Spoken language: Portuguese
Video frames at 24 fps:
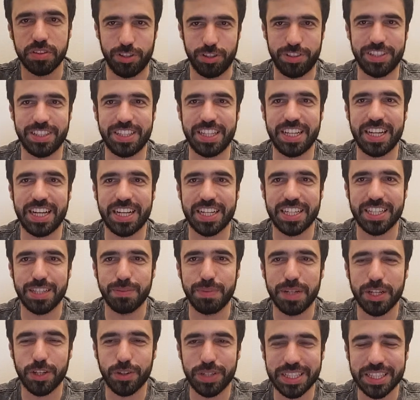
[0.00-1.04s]
Você tem a
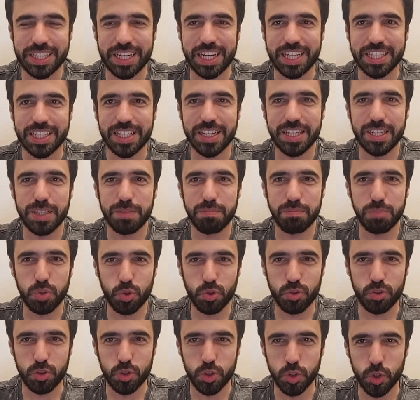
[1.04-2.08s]
cama com a entrada
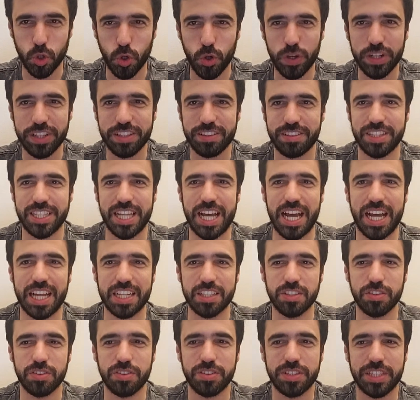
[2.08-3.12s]
para os dois
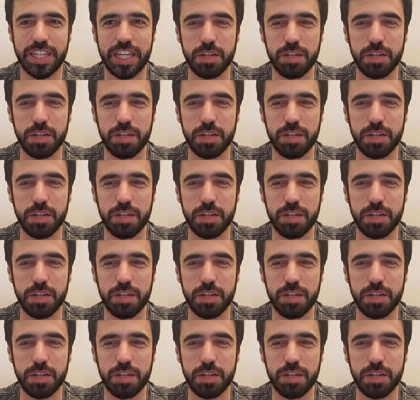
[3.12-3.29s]
lados,